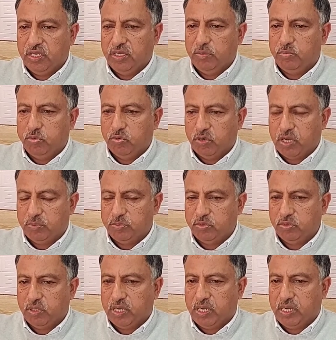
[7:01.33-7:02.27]
कि पूरा
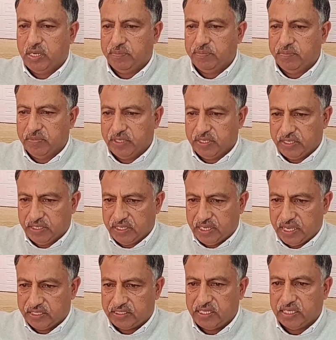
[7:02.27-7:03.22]
पूरा
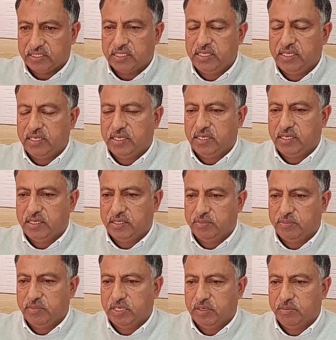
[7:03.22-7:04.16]
एहतियात
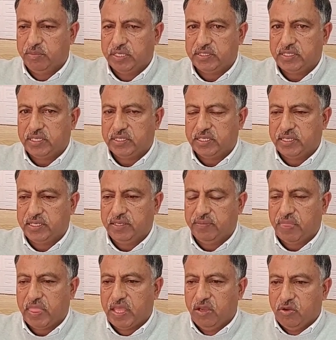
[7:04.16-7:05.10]
बरता करें
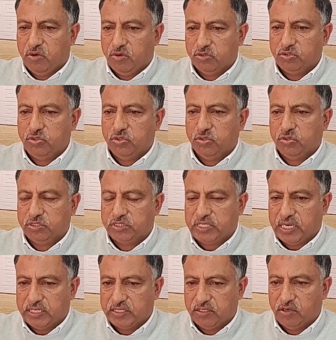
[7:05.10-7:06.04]
और जो
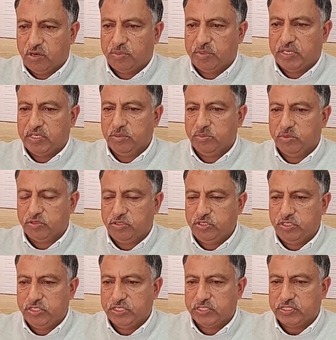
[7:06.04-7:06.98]
स्टैंडर्ड ऑपरेटिंग
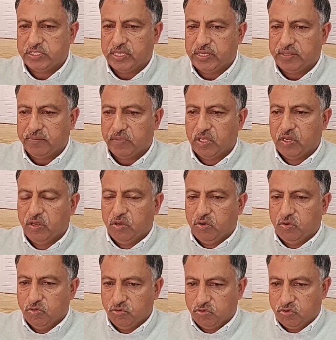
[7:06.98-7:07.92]
प्रोसीजर्स हैं
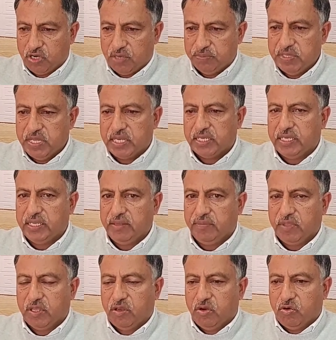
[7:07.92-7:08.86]
उनको अपना लें
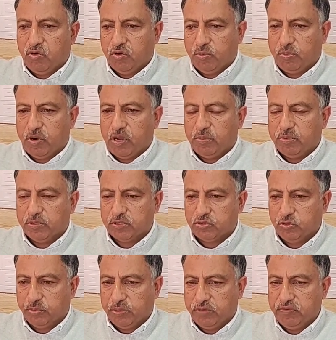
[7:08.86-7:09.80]
और प्रॉपर
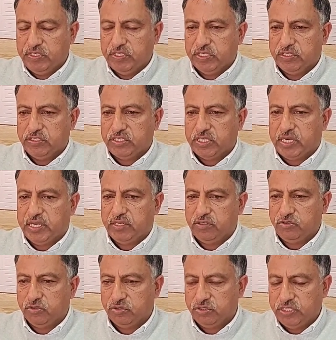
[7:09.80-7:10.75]
सुपरविजन चाहे
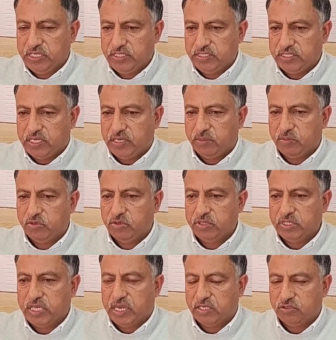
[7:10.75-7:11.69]
जो जे साहब
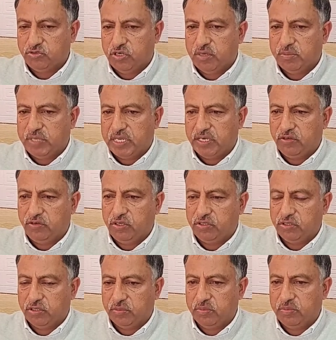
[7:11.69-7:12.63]
हो या जो हमारे
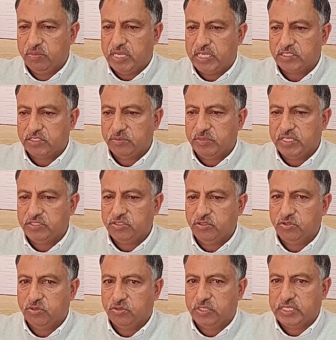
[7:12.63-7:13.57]
रेगुलर मुलाजम हैं
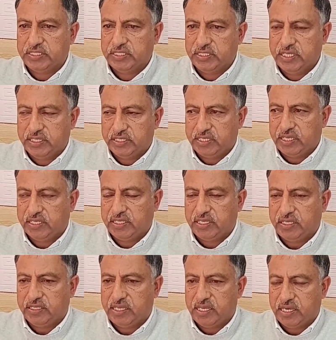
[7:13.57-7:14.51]
जिनको डेजिग्नेट किया
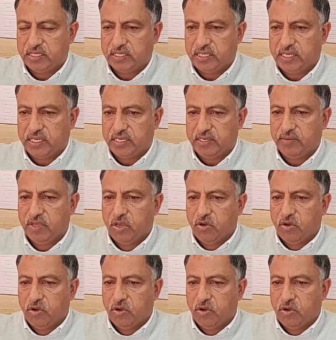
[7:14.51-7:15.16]
किया गया है